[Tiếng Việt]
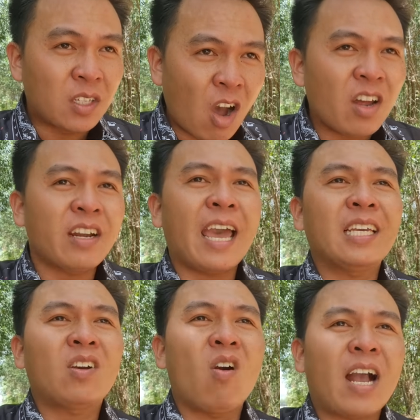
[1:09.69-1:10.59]
Còn
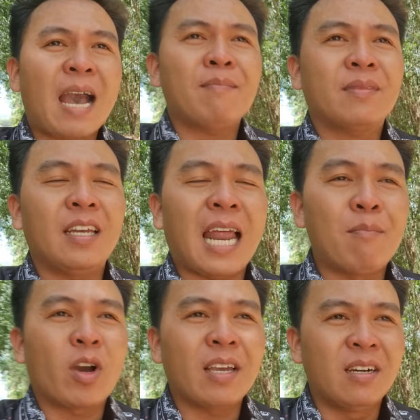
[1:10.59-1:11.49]
anh Khò Cám thì
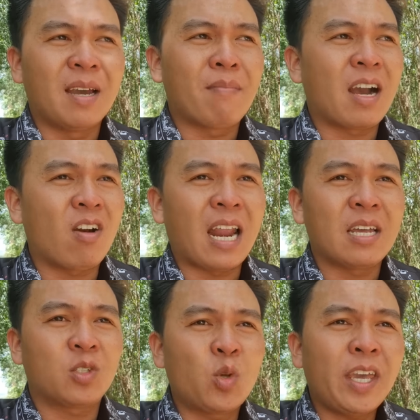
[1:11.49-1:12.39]
là một cái người mà gọi
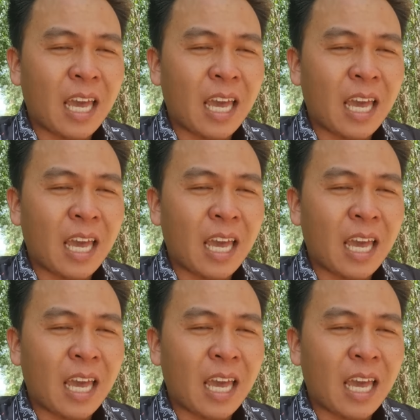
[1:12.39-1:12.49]
là duy